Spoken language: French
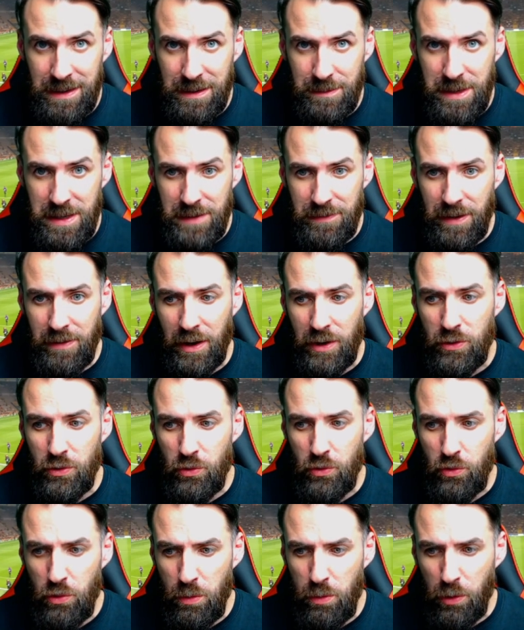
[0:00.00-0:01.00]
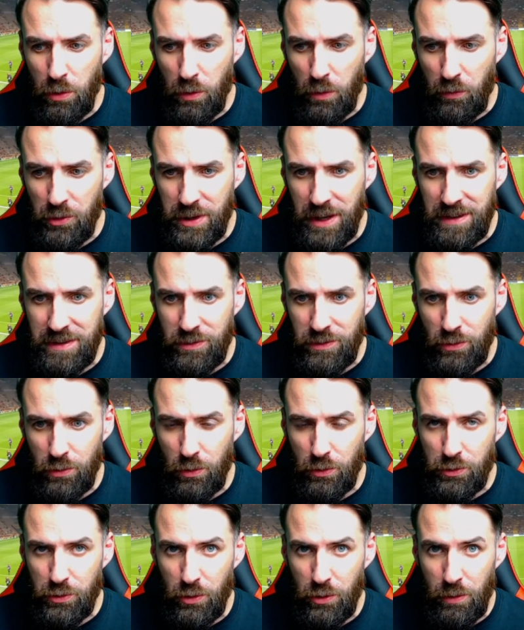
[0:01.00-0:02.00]
les amis, il va avoir une double confrontation
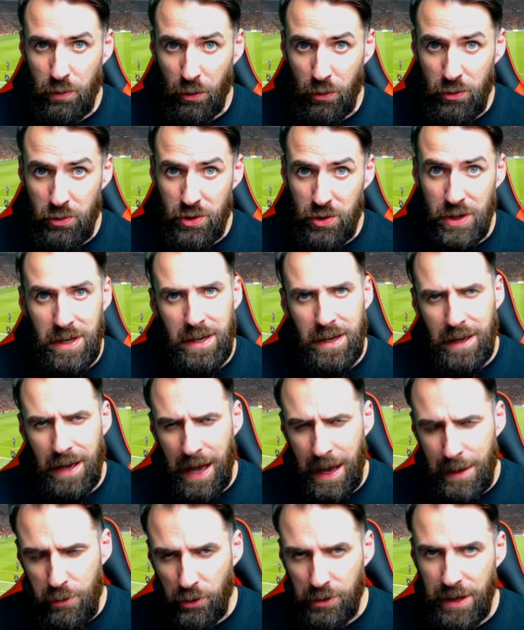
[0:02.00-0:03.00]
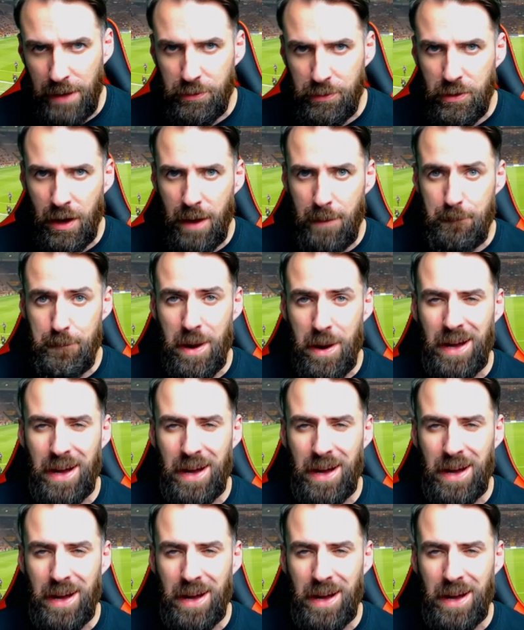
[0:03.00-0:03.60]
contre Bruges, abordable quand même.